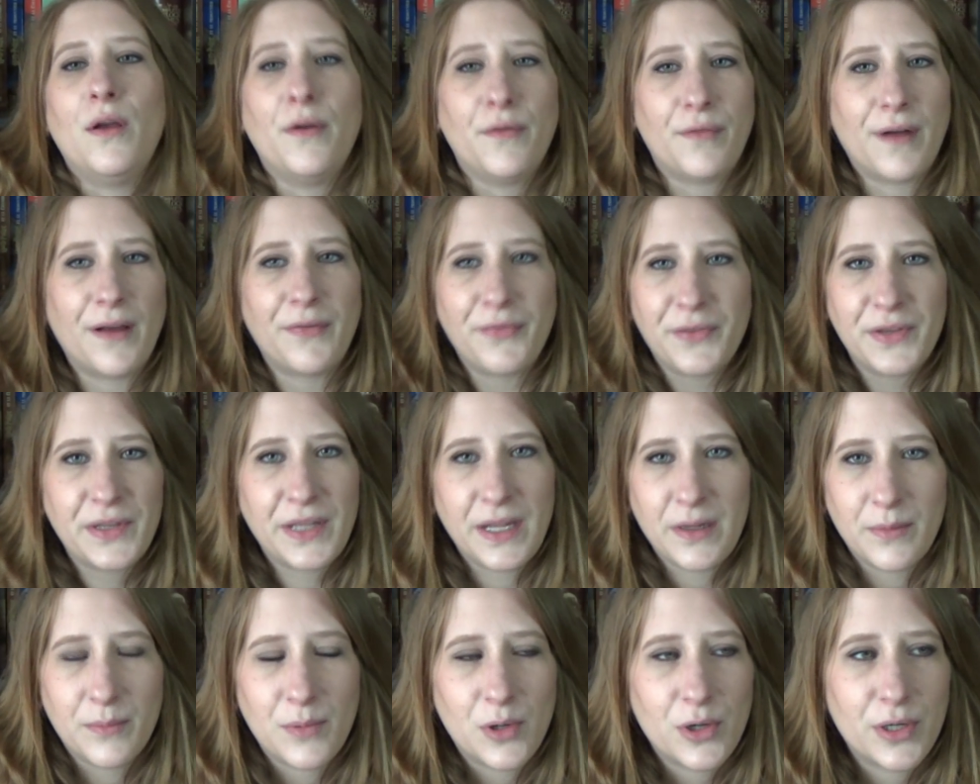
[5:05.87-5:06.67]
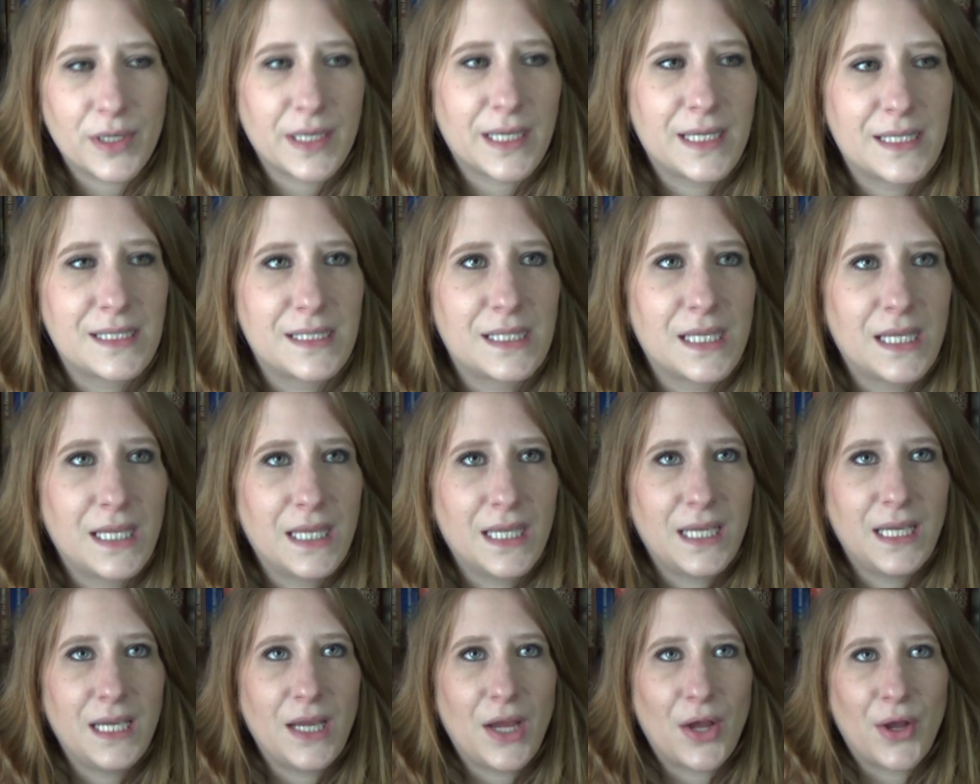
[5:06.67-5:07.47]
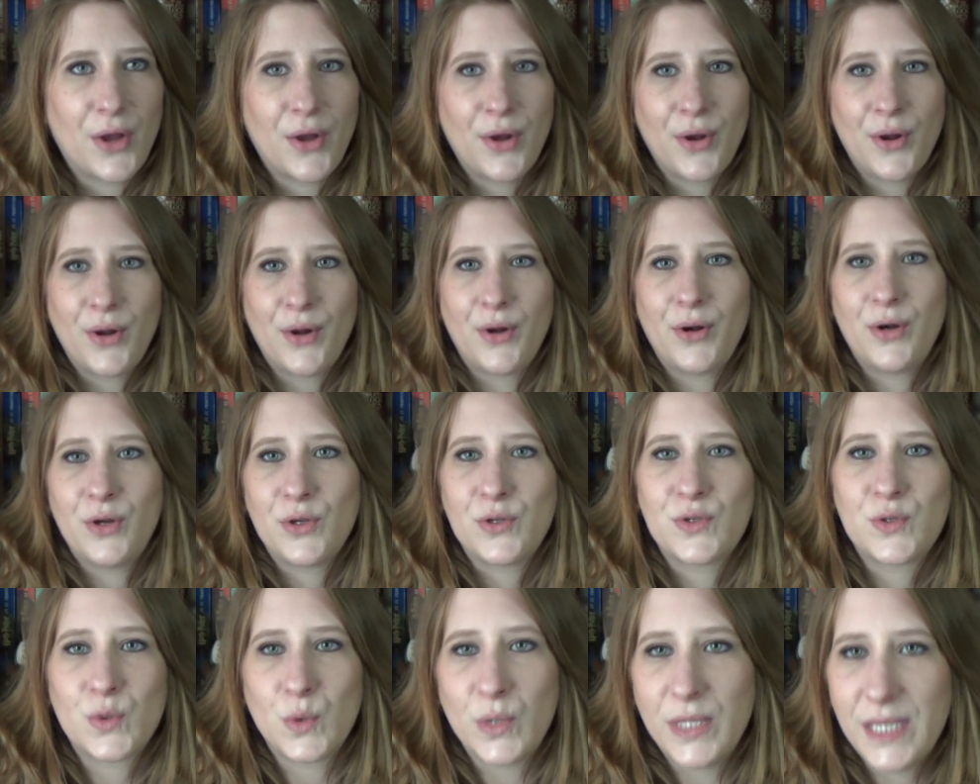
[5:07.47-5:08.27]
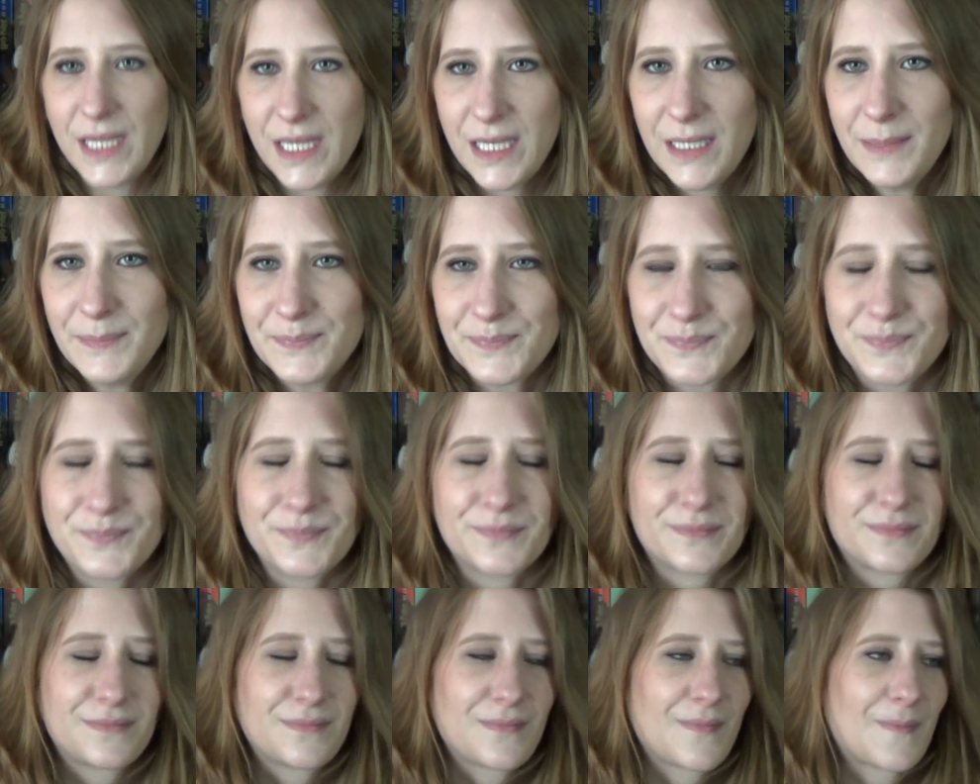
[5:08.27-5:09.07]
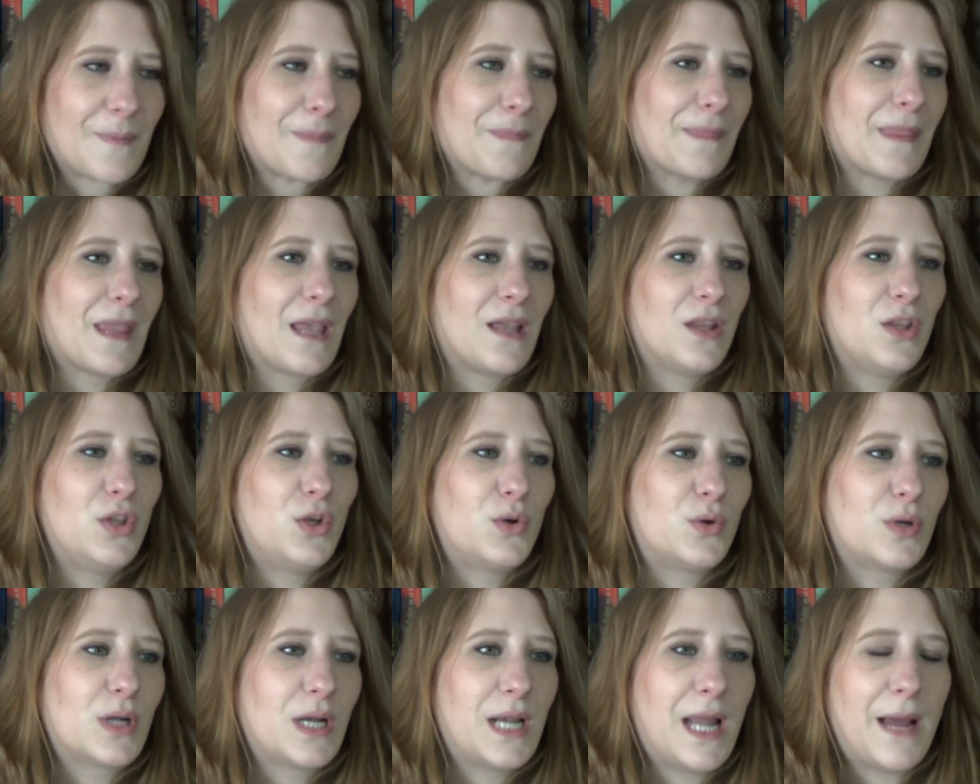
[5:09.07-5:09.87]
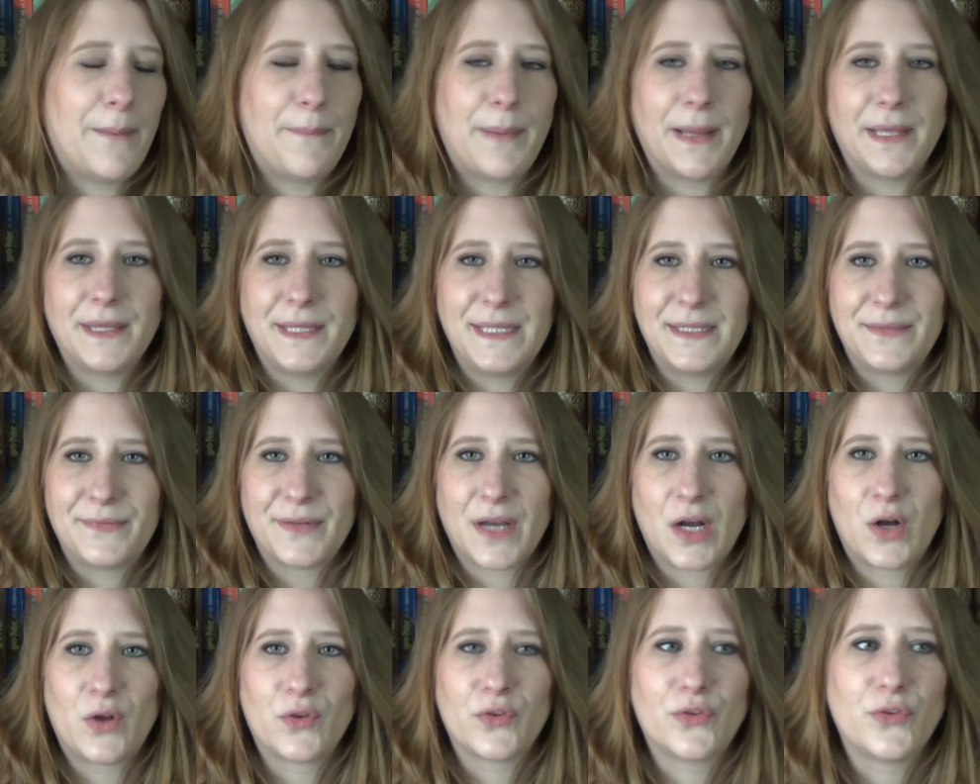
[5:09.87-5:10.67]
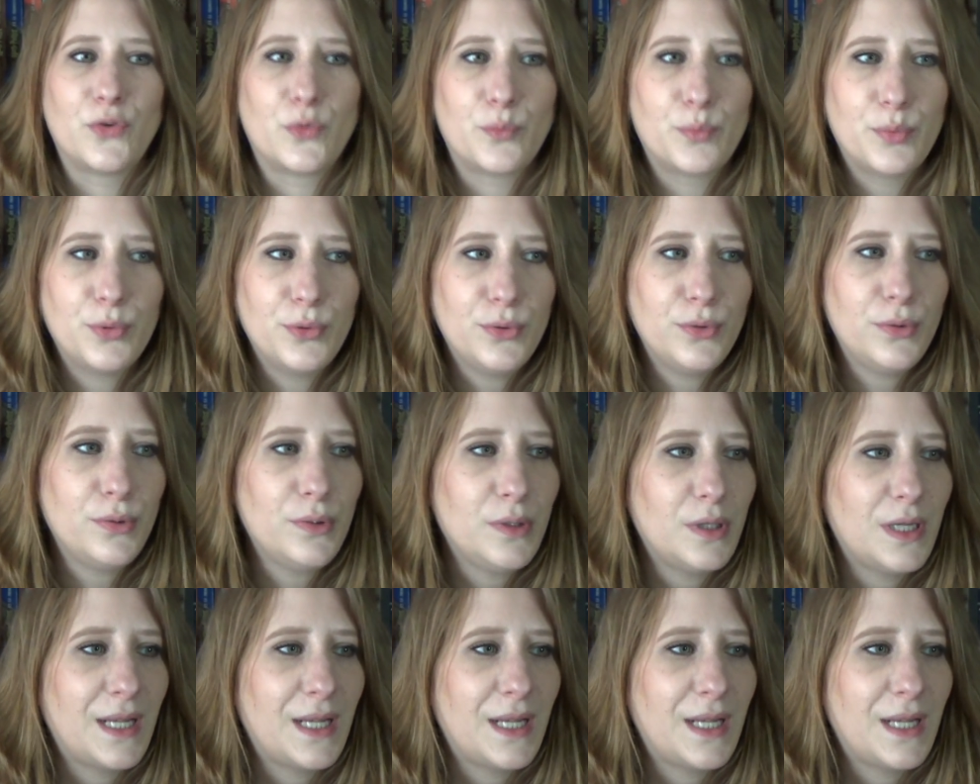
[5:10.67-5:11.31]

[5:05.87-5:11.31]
va finalement essayer euh, le soulier donc là, pas de différence non plus.